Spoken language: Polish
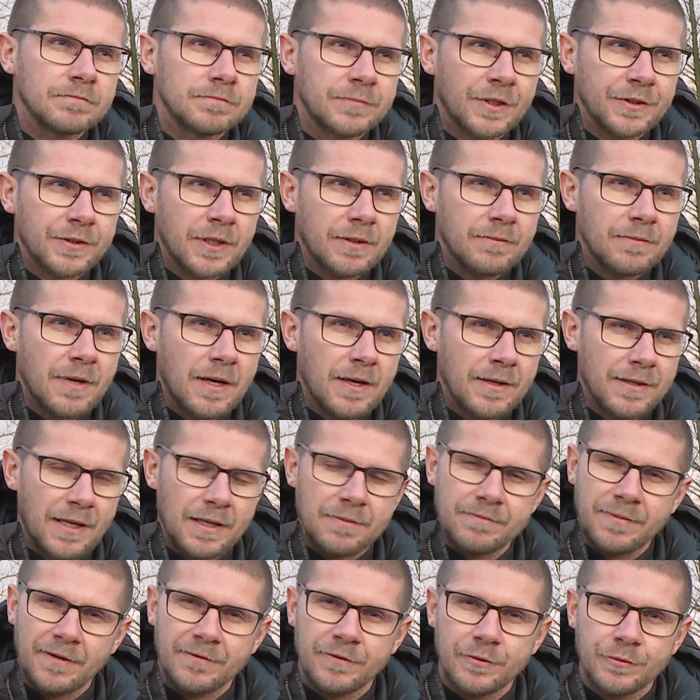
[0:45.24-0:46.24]
potem
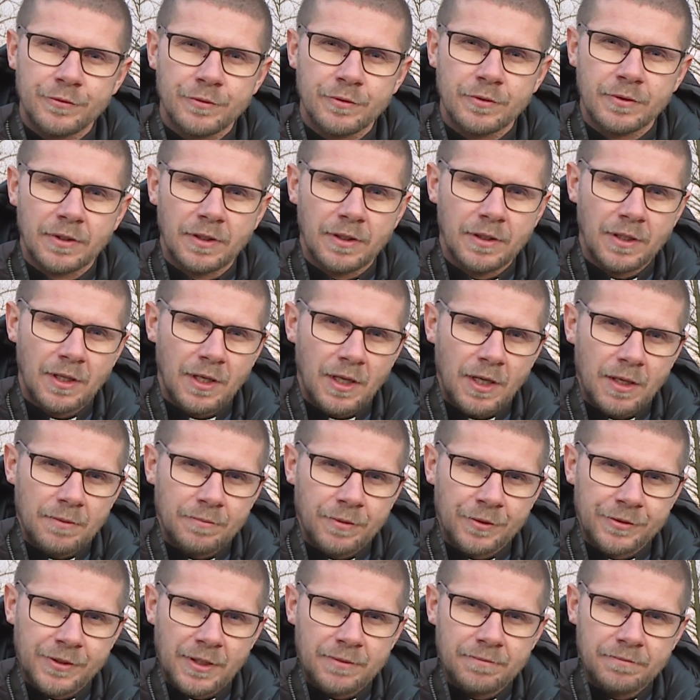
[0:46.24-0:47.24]
Jan Paweł II,
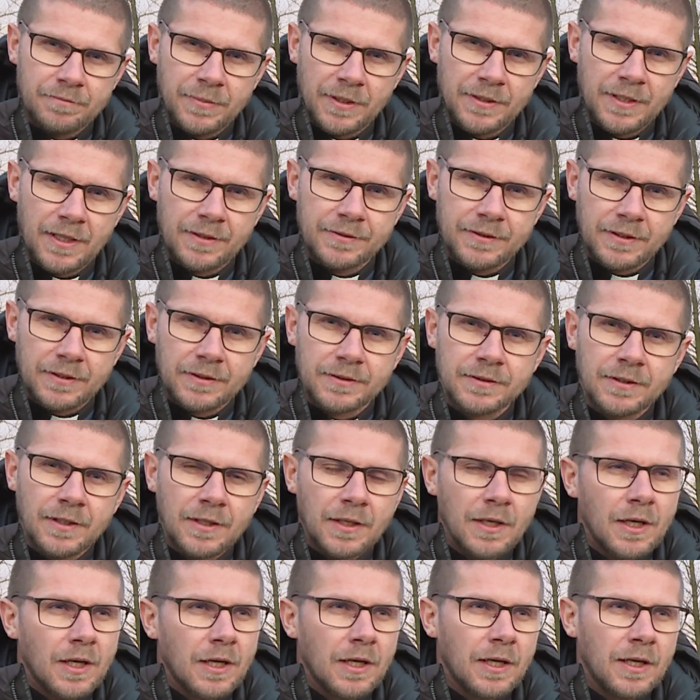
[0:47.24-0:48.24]
potem Benedykt
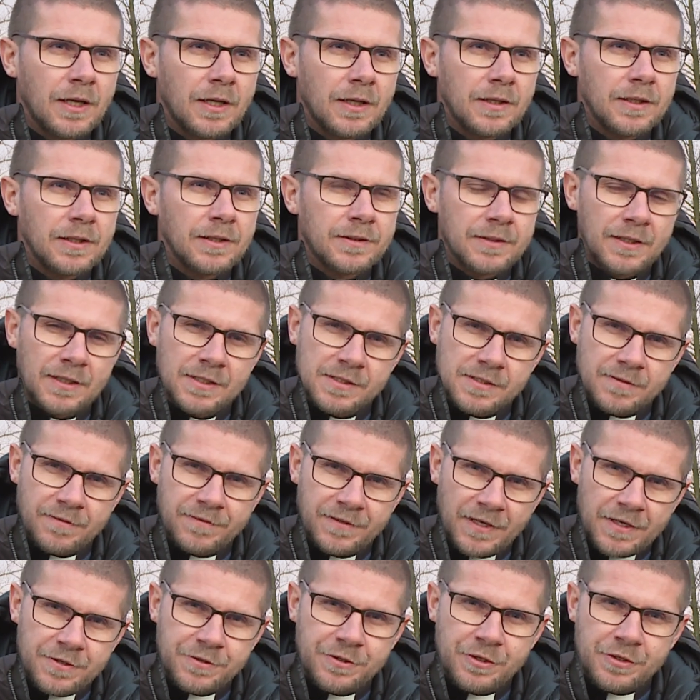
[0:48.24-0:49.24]
e, i teraz
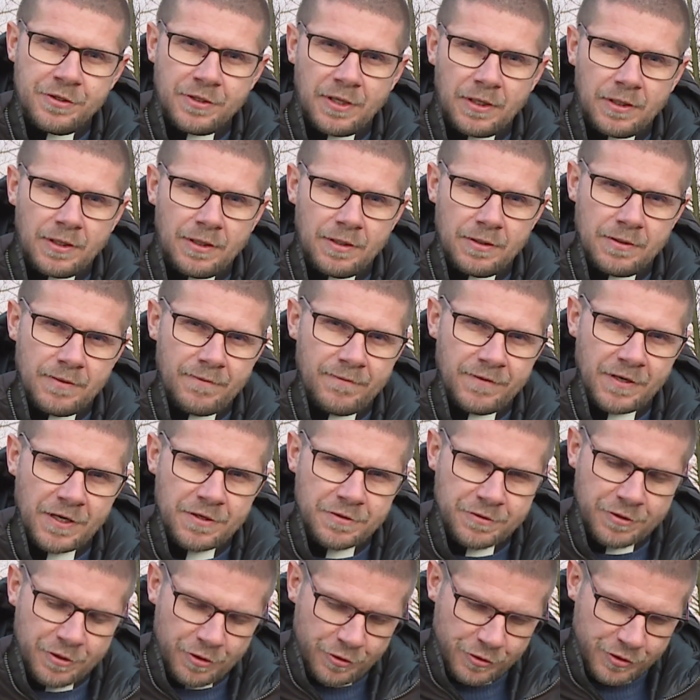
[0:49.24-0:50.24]
Franciszek.
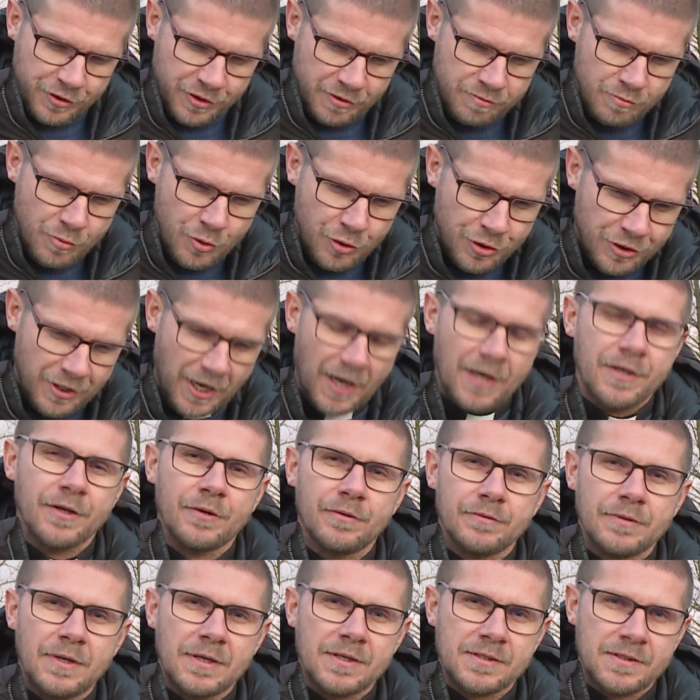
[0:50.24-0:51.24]
Wręcz
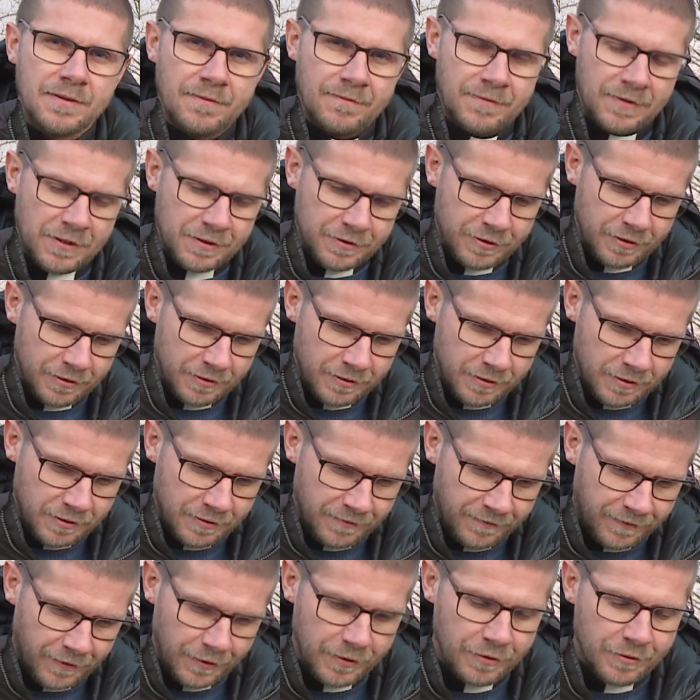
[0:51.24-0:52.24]
zmuszają nas, wręcz
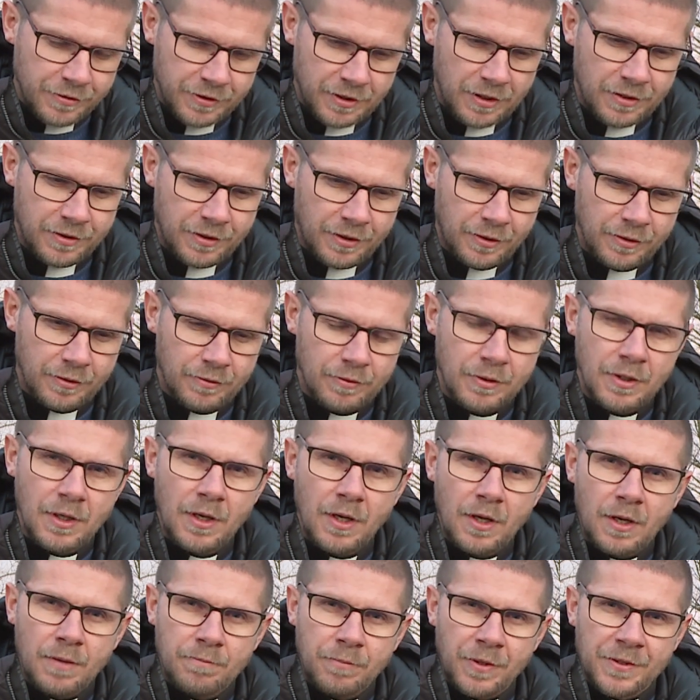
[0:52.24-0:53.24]
dwoją się i troją.
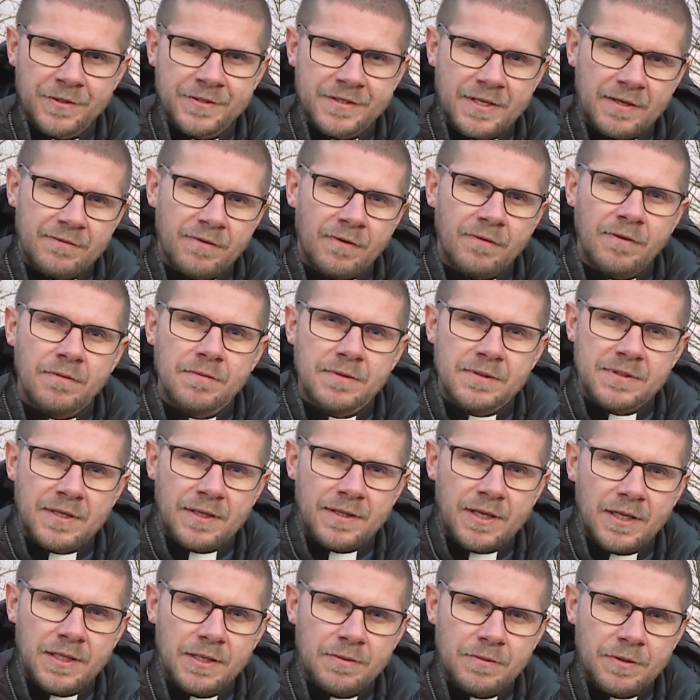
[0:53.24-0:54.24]
Podstawowym
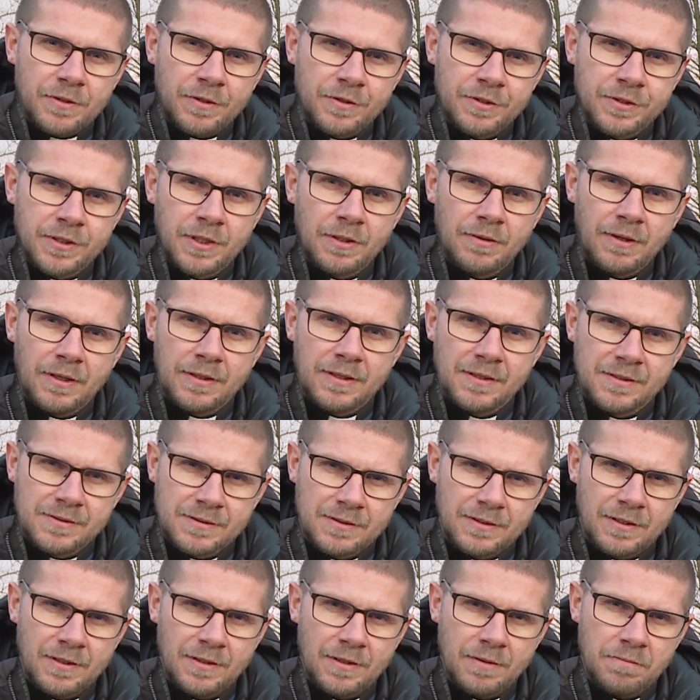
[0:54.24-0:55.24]
zadaniem Kościoła
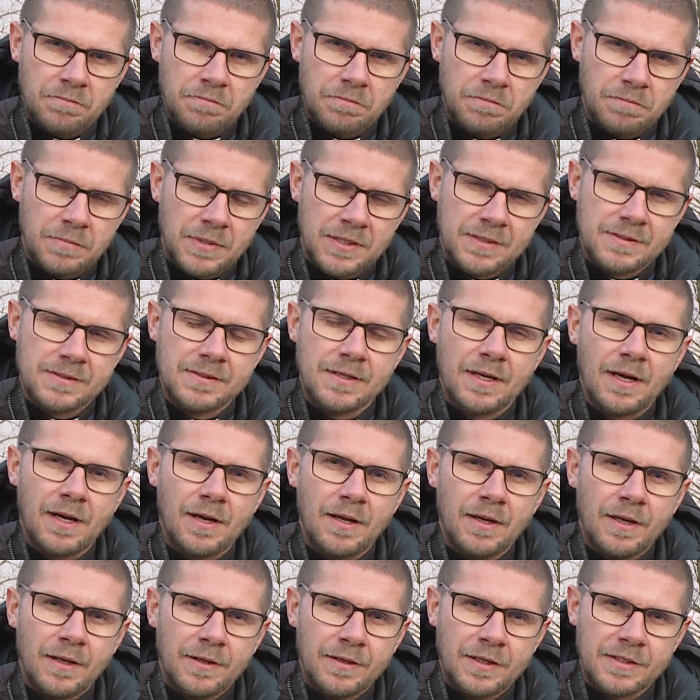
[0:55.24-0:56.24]
jest misja,
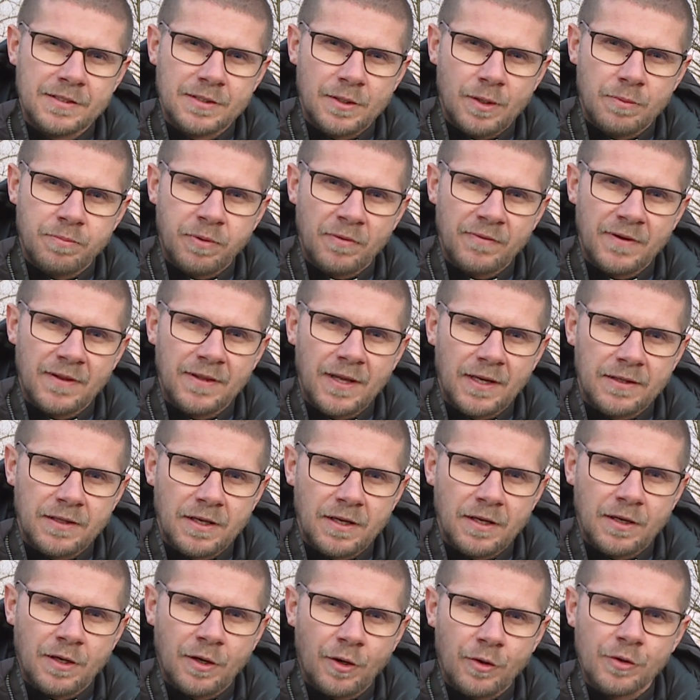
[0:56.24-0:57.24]
jest
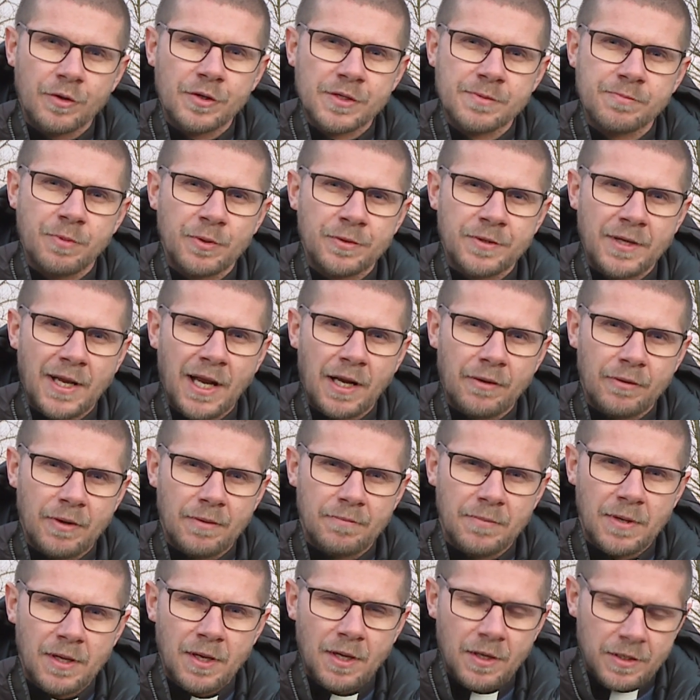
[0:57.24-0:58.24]
opowiadanie, kogo
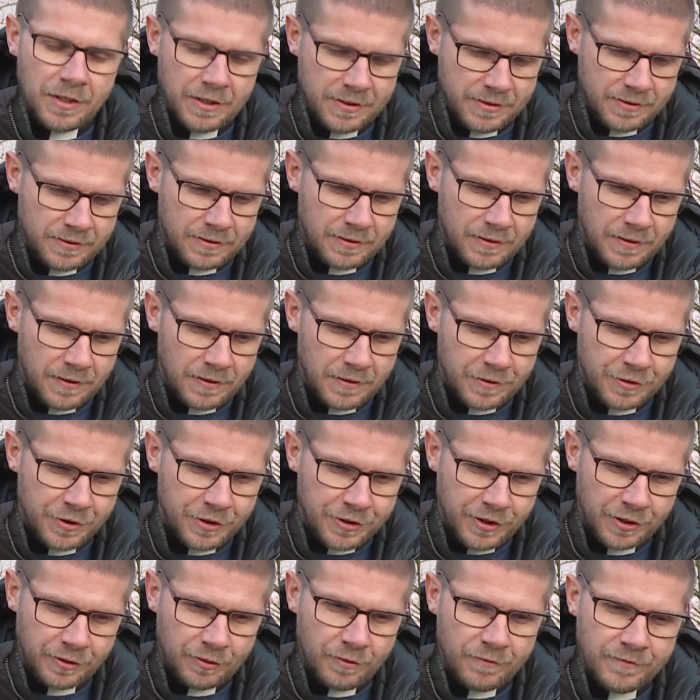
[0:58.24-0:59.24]
spotkałem, jest y,
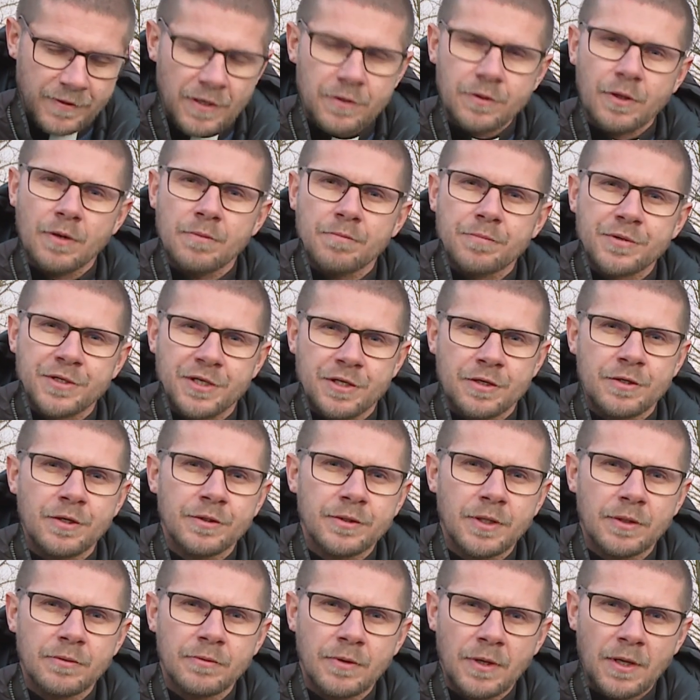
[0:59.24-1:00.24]
życie tą wielką
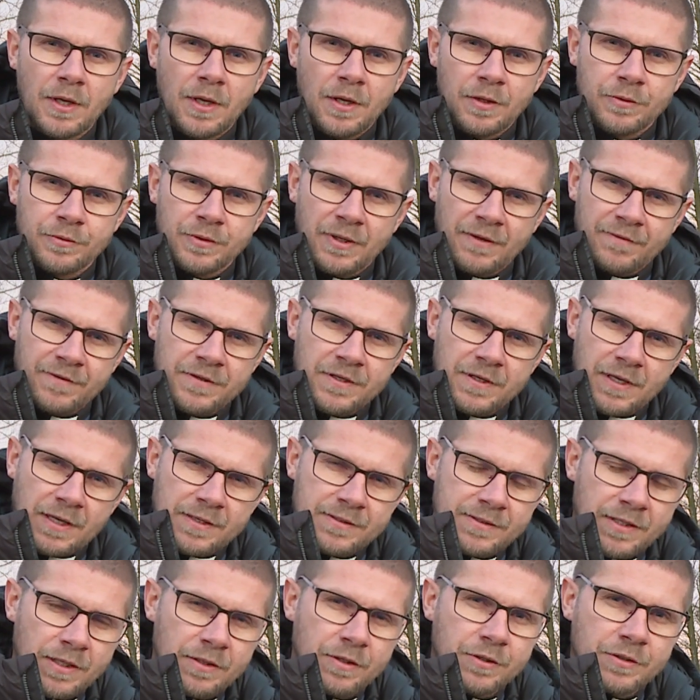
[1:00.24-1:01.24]
przygodą, która wynika
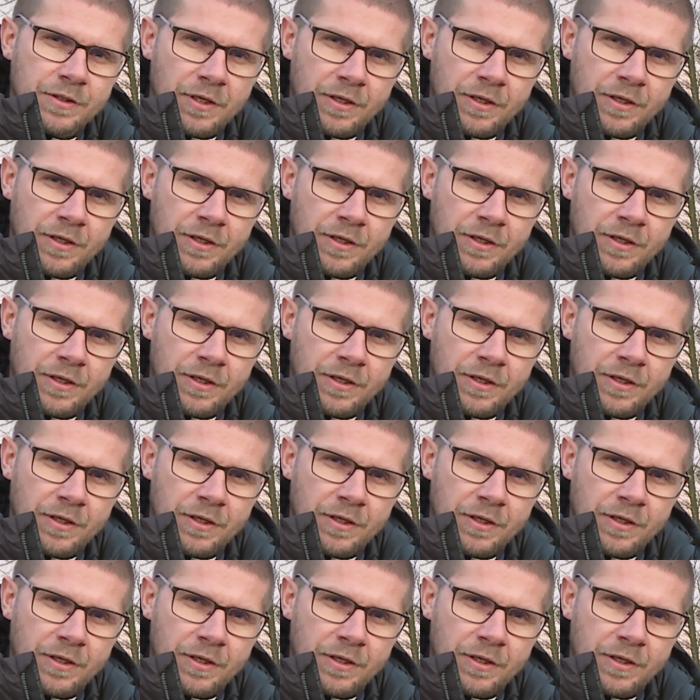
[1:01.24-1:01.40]
z tego,